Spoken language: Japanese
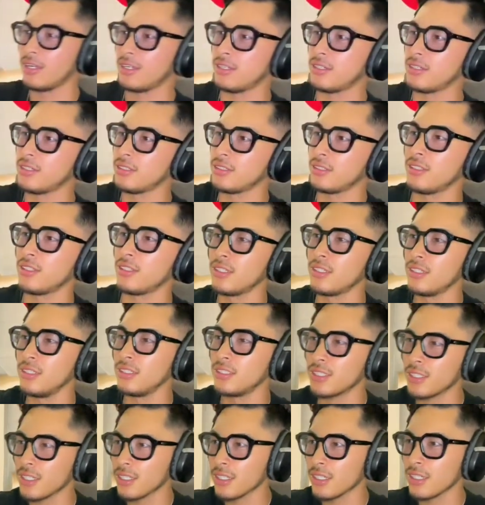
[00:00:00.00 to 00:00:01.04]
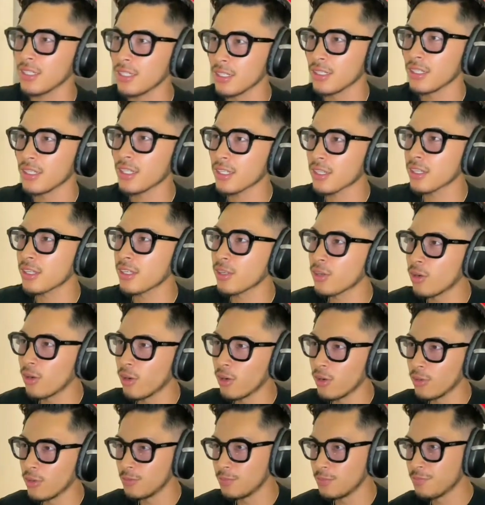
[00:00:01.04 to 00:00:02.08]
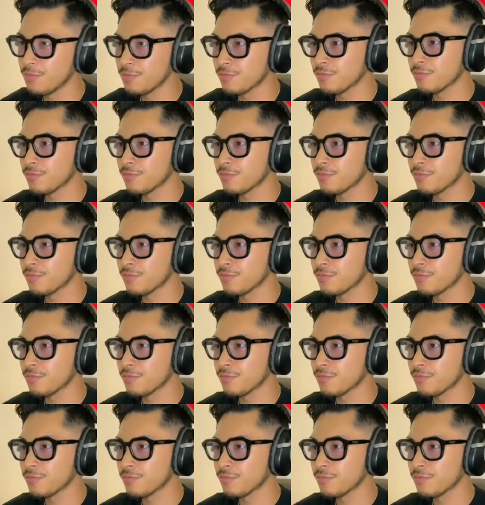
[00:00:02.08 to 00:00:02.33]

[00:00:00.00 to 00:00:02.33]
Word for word: あ DJ やっていこう